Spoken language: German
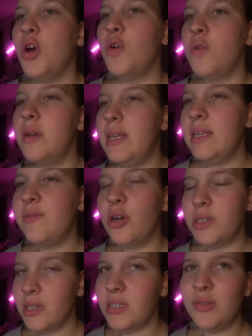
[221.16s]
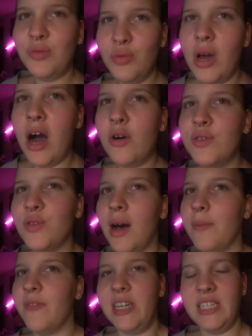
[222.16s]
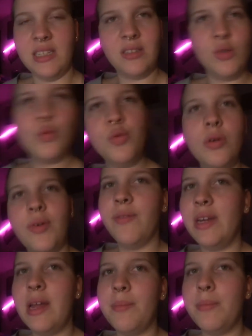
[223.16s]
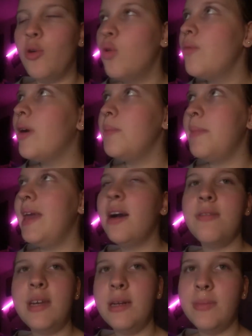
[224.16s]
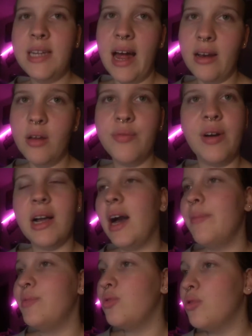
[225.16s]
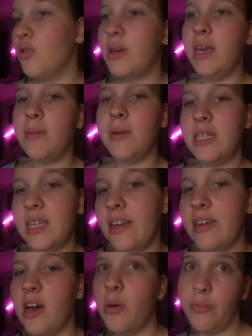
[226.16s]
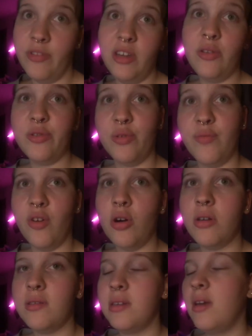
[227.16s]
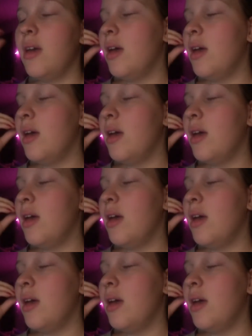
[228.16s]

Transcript: Und ich wollte das früher auch so haben, weil ich das so cool fand, weil da irgendwann mega viele mit angefangen haben, so, okay, man trennt Hauptvideos und Vlogs.